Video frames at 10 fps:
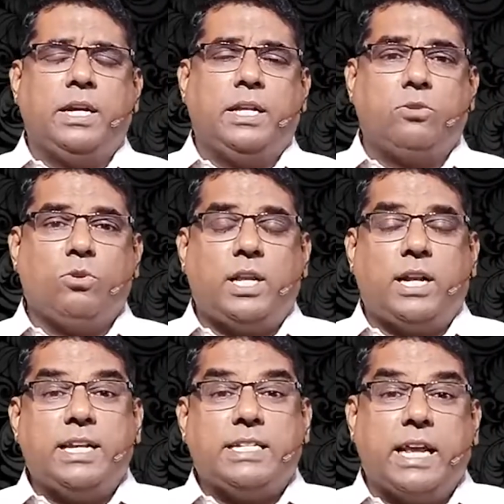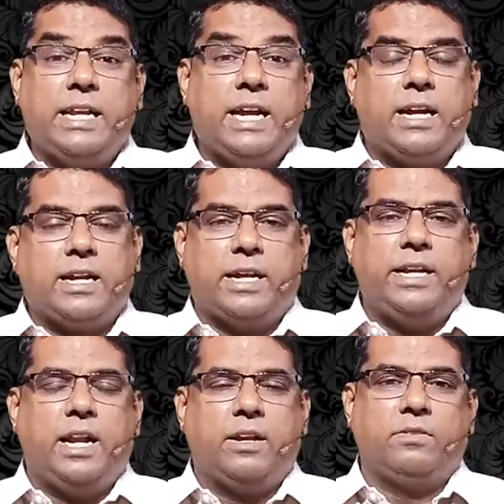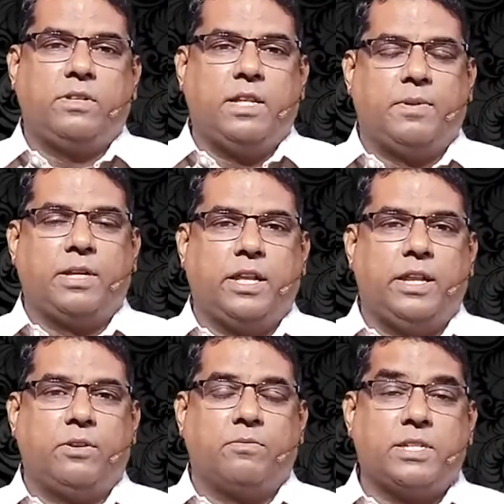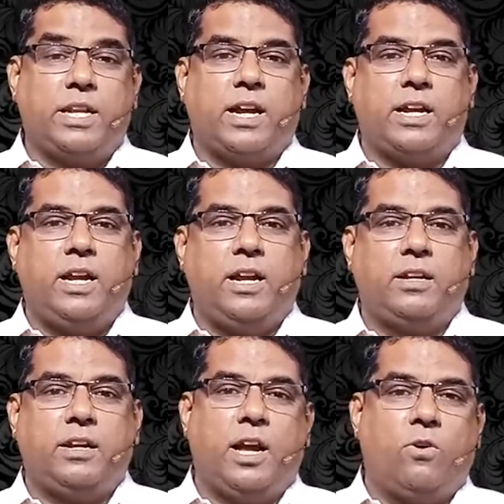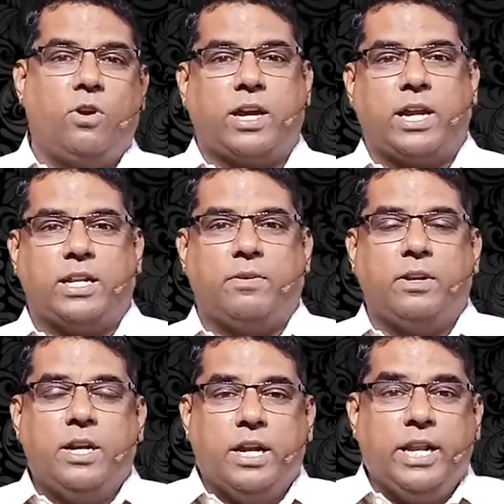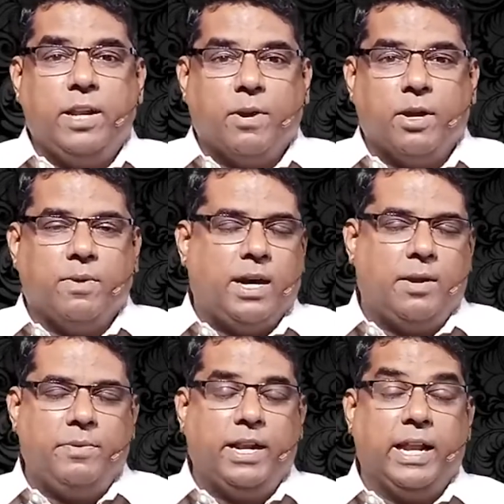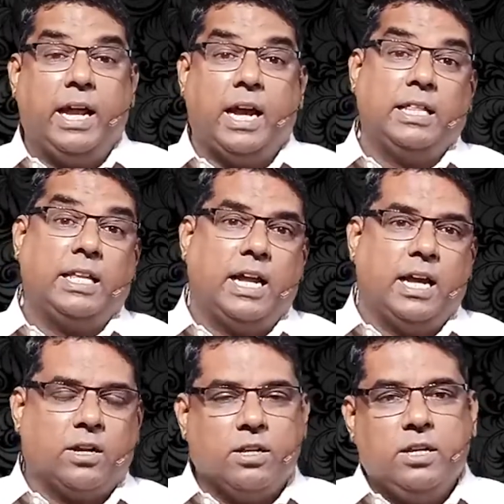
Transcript: இந்த தூதர்களை சரியாக கையாள நமக்கு தெரியணும் சரியாக கையாள அவங்களோட கரெக்டாக டீல் பண்ணுமா அப்படின்னு அந்த நான்